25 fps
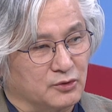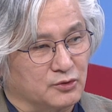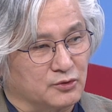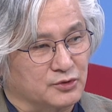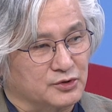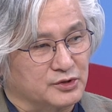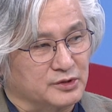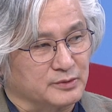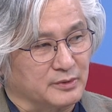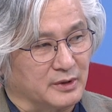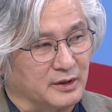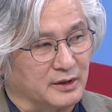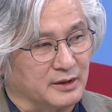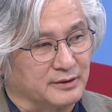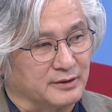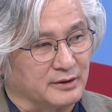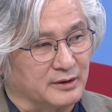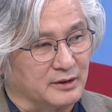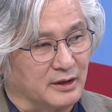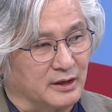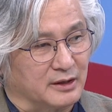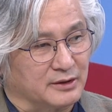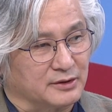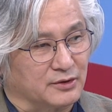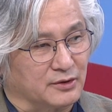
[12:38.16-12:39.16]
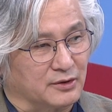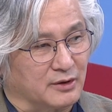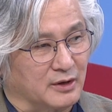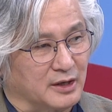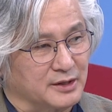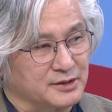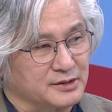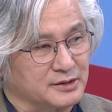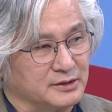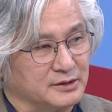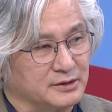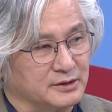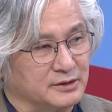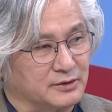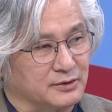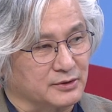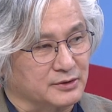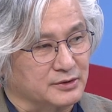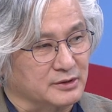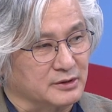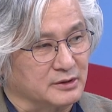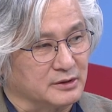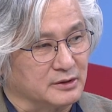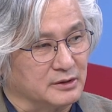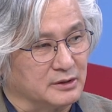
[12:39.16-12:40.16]
후쿠시마에 대한 여러 가지
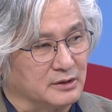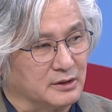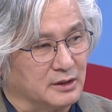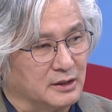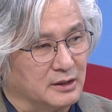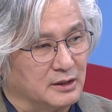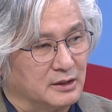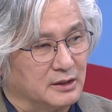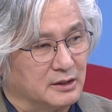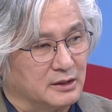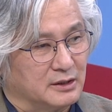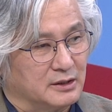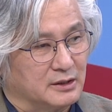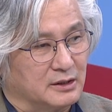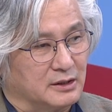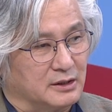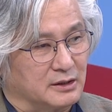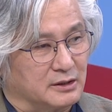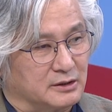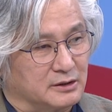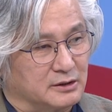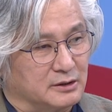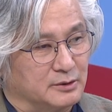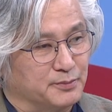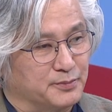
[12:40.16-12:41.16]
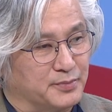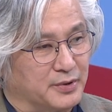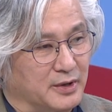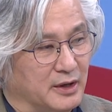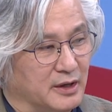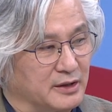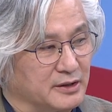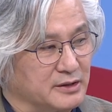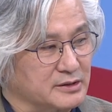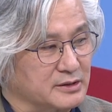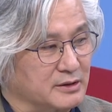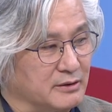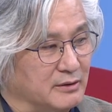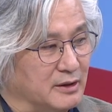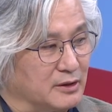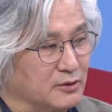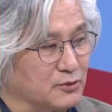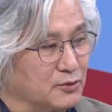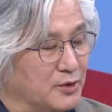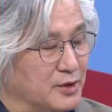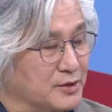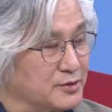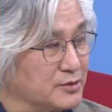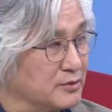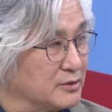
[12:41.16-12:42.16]
것을 아, 은폐하는
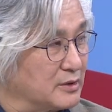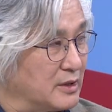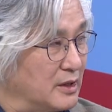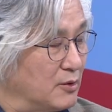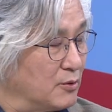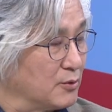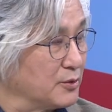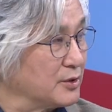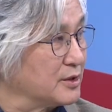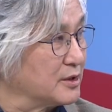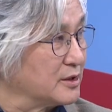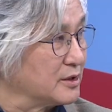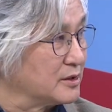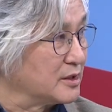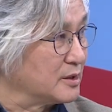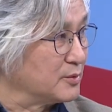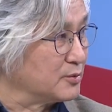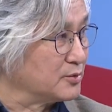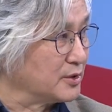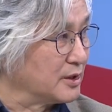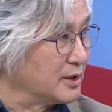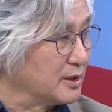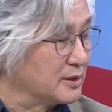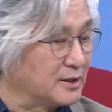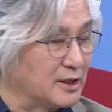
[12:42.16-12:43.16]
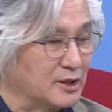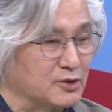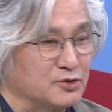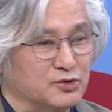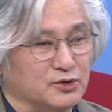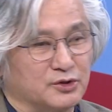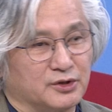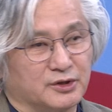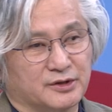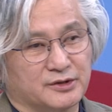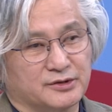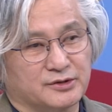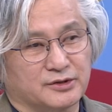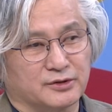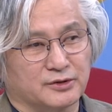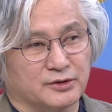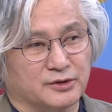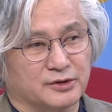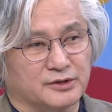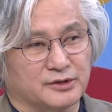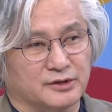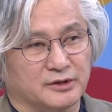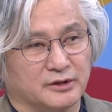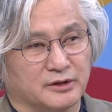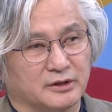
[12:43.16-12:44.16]
상황도 계속 나오고 있기 때문에 맞습니다. 단순히 예. 그것은
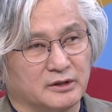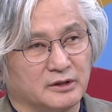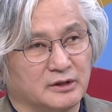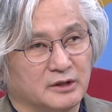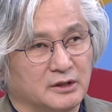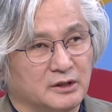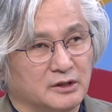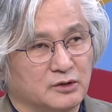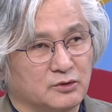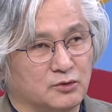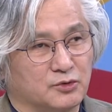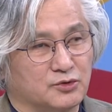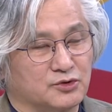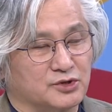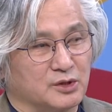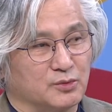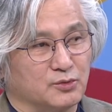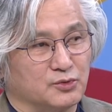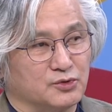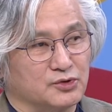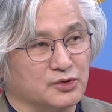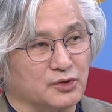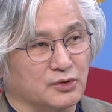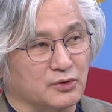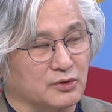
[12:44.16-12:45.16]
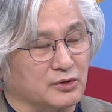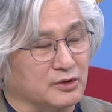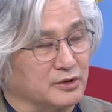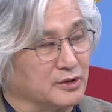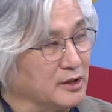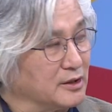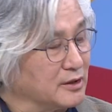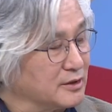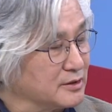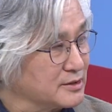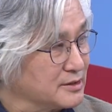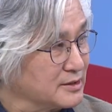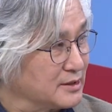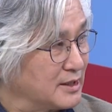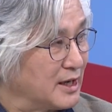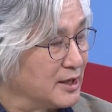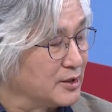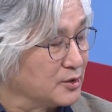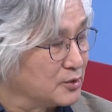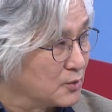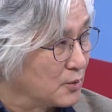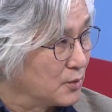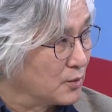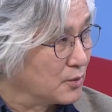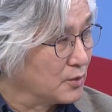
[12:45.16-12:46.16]
이제 국제 문제로 끝나는 것은
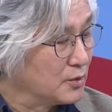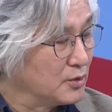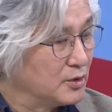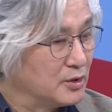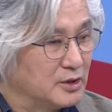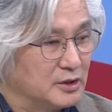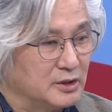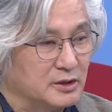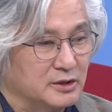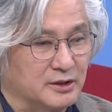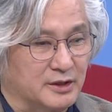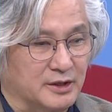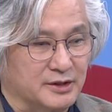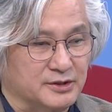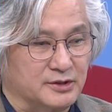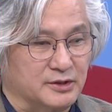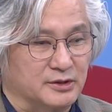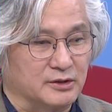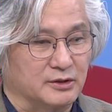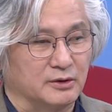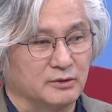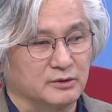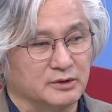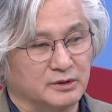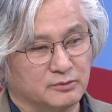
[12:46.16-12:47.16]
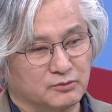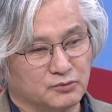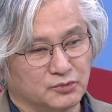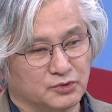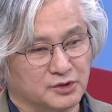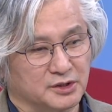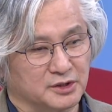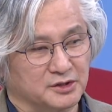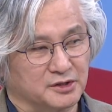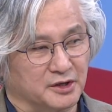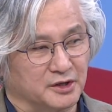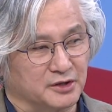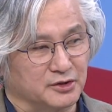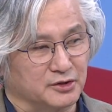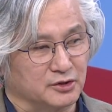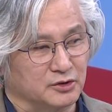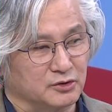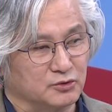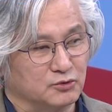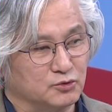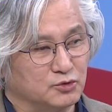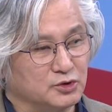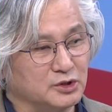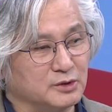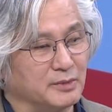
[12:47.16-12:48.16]
아니고 그래서 이런 문제 제기는
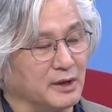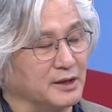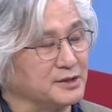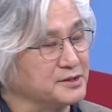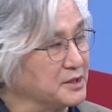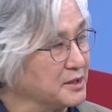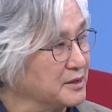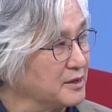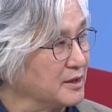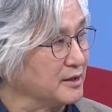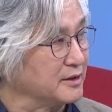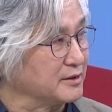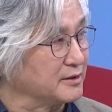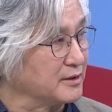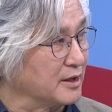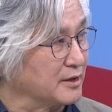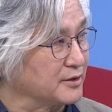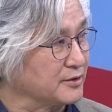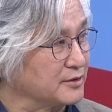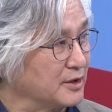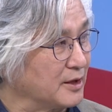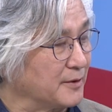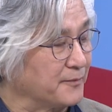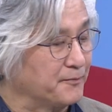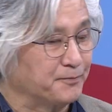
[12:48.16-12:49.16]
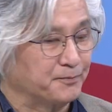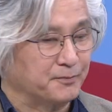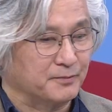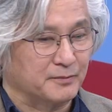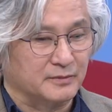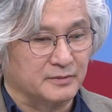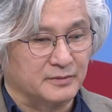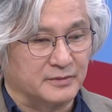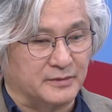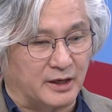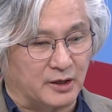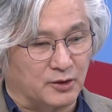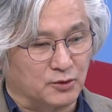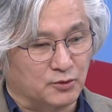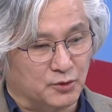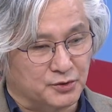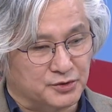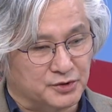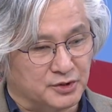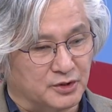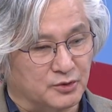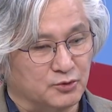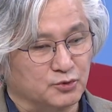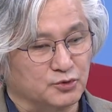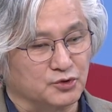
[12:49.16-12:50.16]
우리만 제기하는 게 아니라 다른
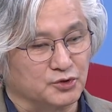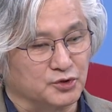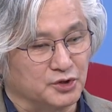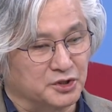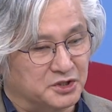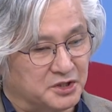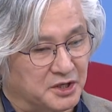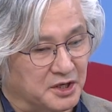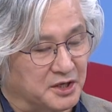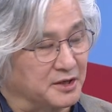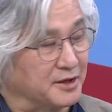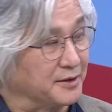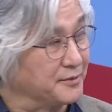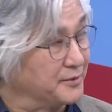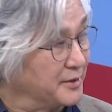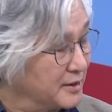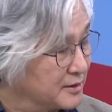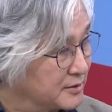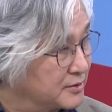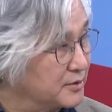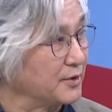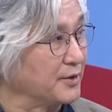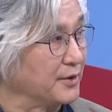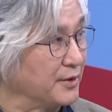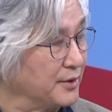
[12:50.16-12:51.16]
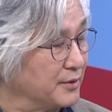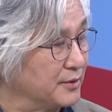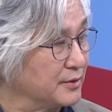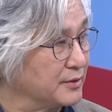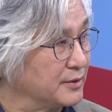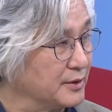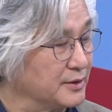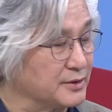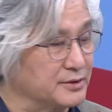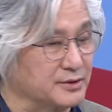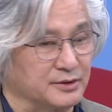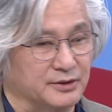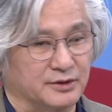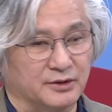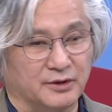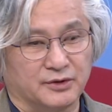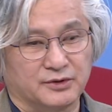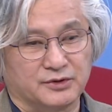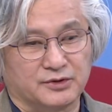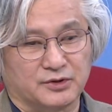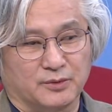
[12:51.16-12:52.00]
곳이 꾸준히 제기가 될 거예요. 음, 네. 그래서 이런